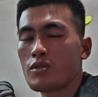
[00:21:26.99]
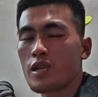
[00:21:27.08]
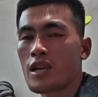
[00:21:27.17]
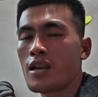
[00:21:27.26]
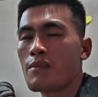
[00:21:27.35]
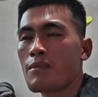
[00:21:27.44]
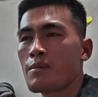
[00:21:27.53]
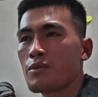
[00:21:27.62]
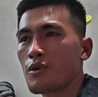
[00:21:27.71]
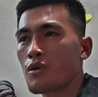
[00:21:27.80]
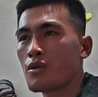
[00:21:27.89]
Sana naman
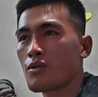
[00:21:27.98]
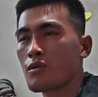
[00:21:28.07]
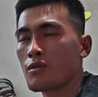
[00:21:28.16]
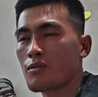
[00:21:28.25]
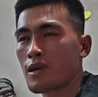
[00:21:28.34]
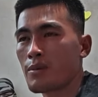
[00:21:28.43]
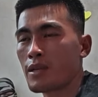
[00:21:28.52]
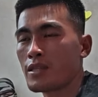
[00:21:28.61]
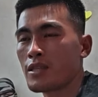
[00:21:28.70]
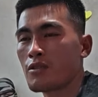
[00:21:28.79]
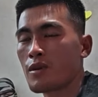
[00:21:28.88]
po kung
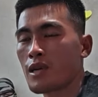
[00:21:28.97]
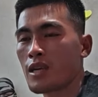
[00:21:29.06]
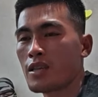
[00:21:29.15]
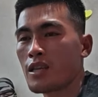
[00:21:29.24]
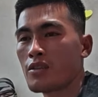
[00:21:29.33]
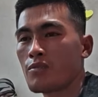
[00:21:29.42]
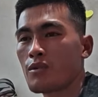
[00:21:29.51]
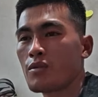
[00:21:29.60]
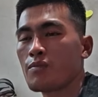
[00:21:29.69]
napansin o makita niyo.